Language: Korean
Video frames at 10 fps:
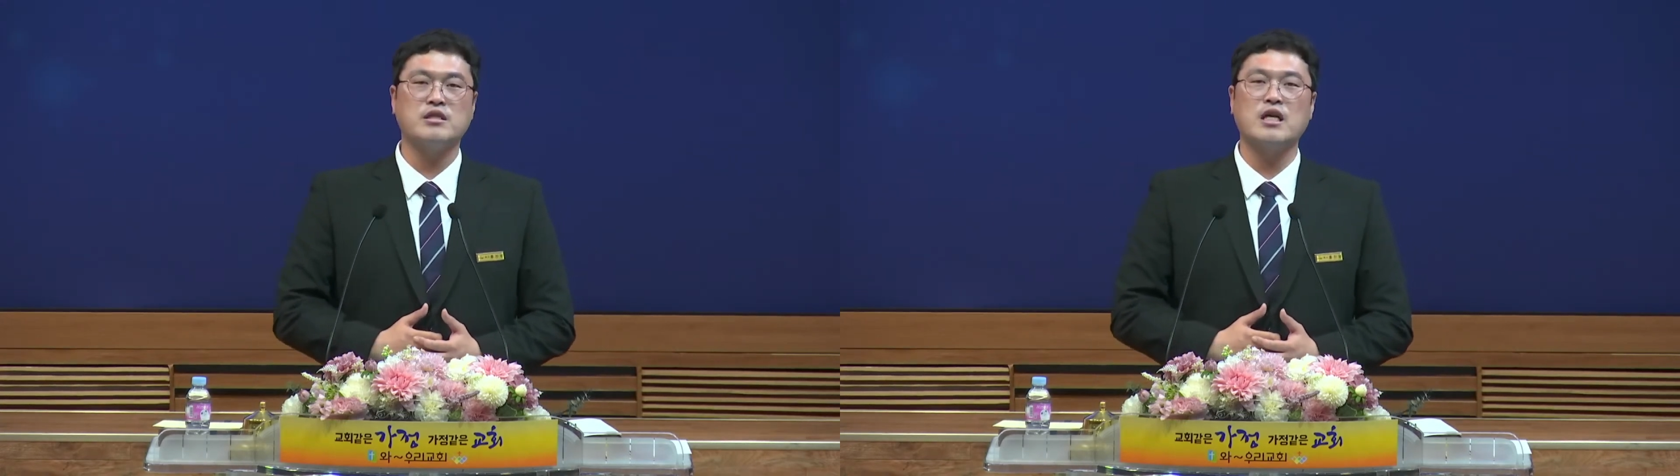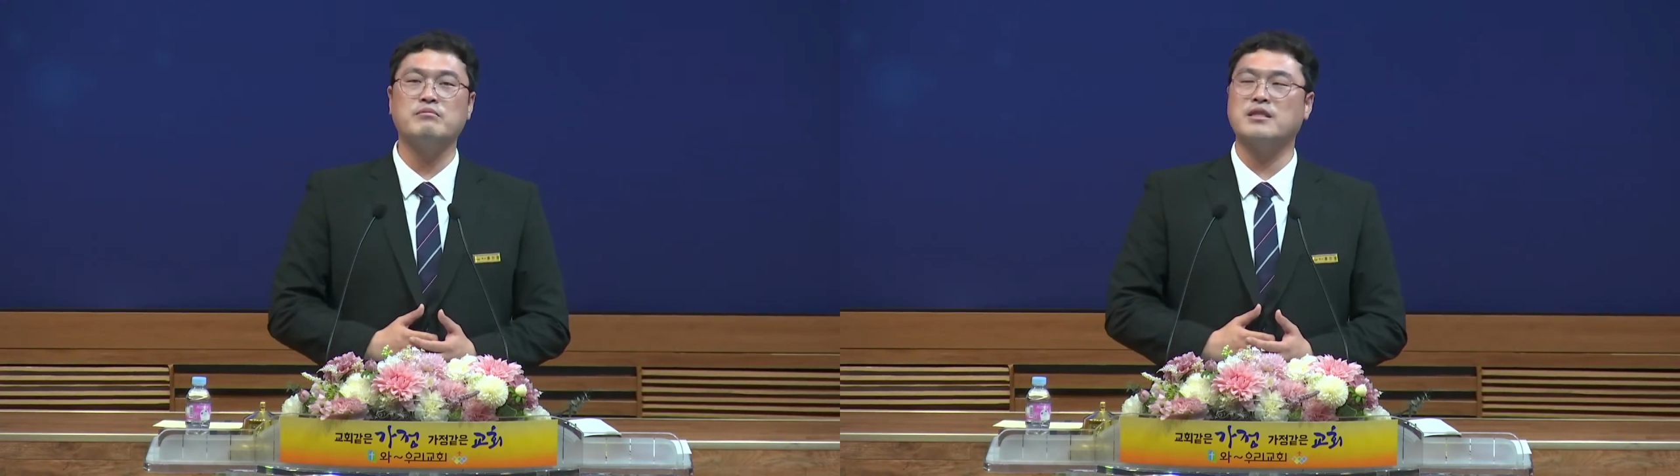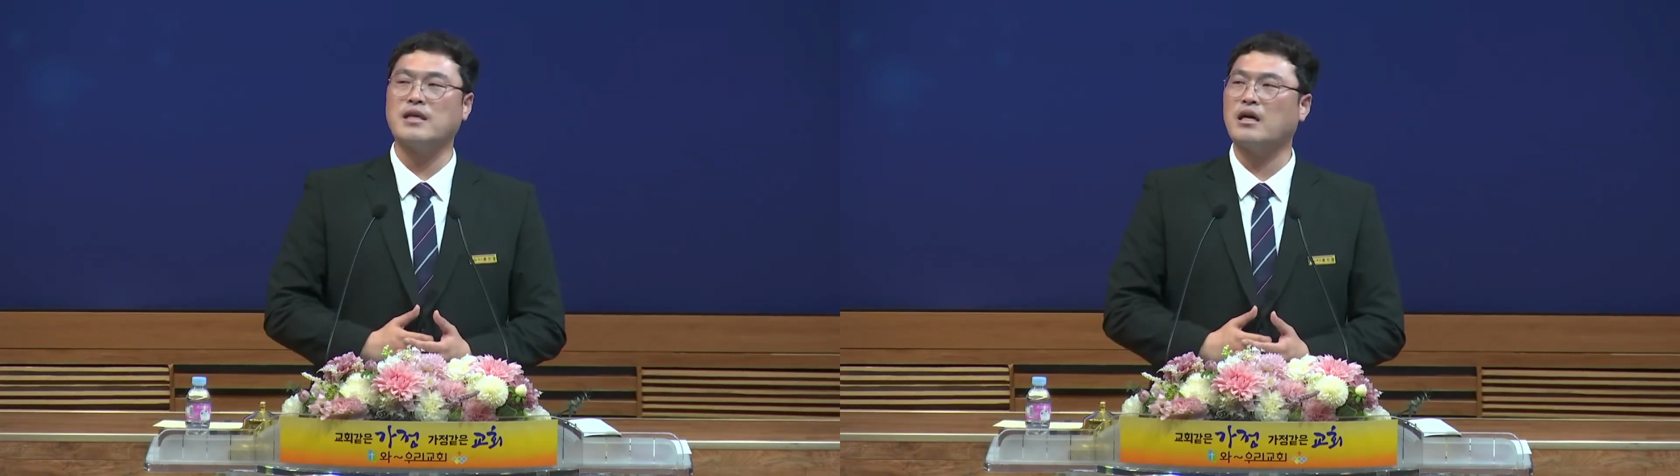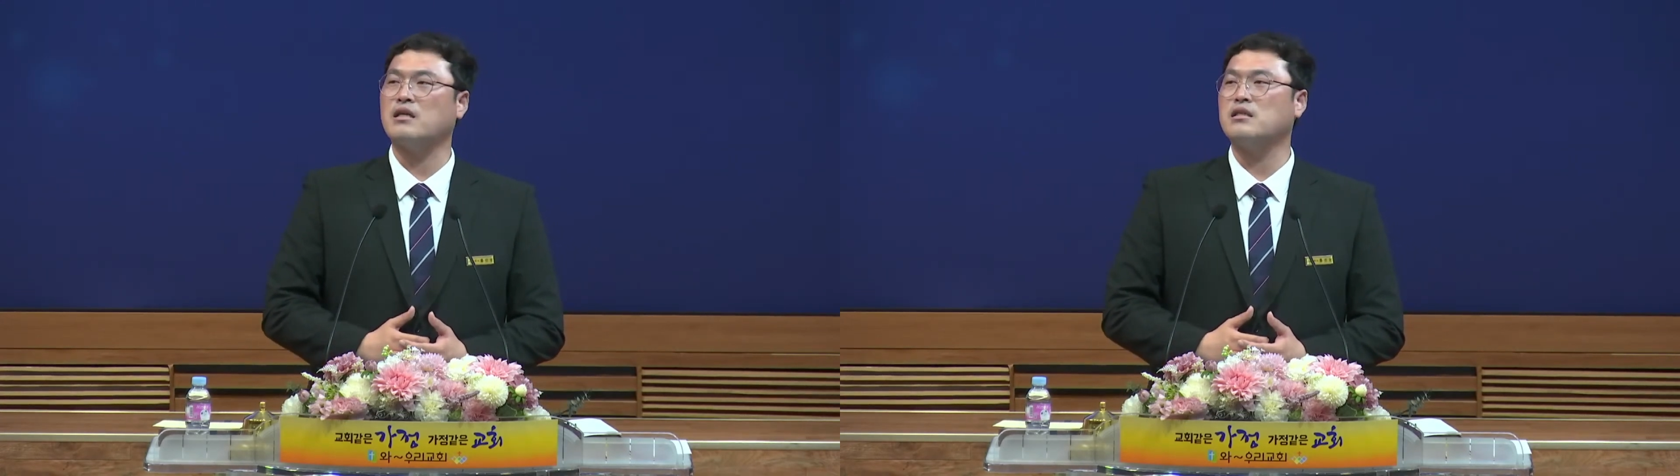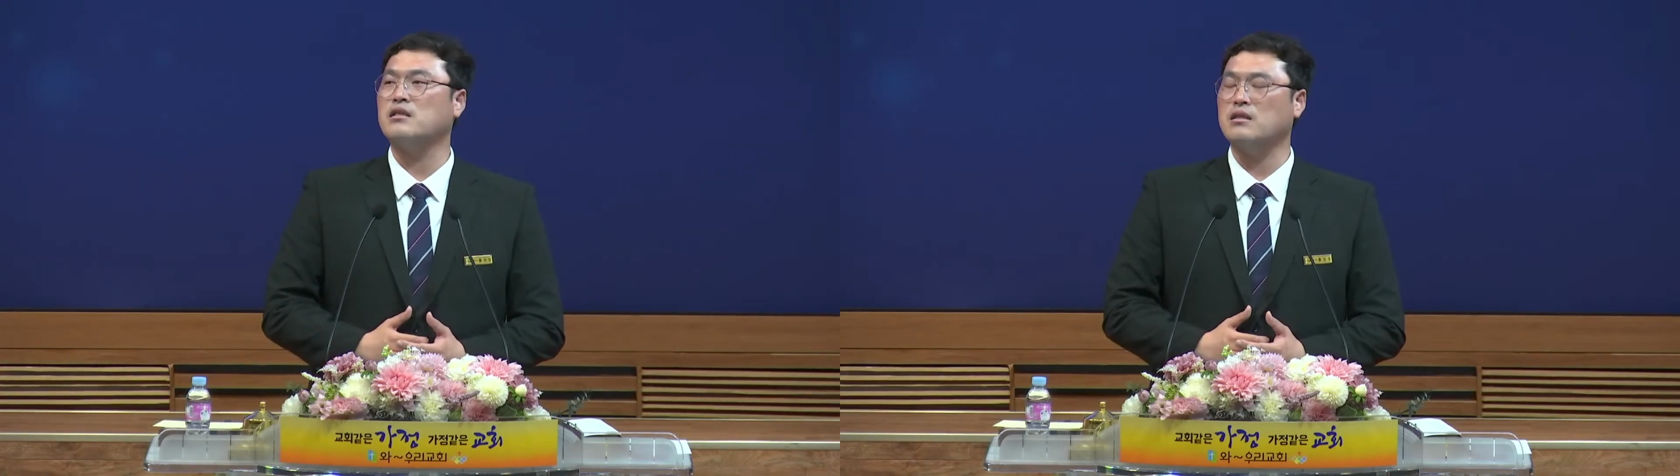삶을
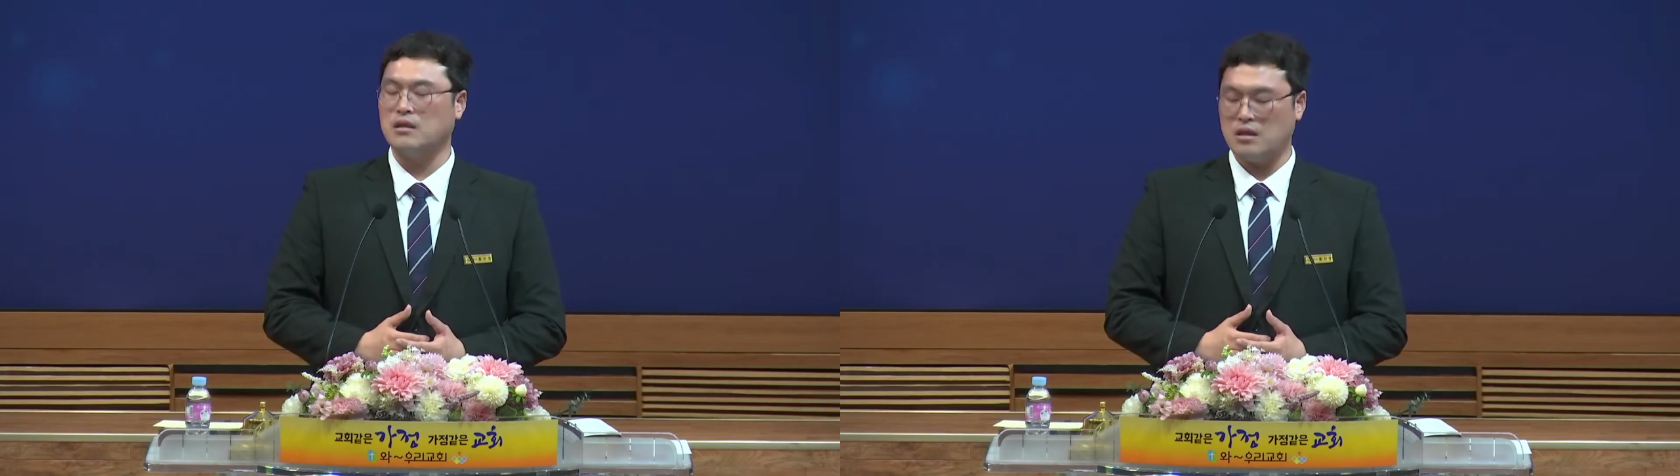살아가는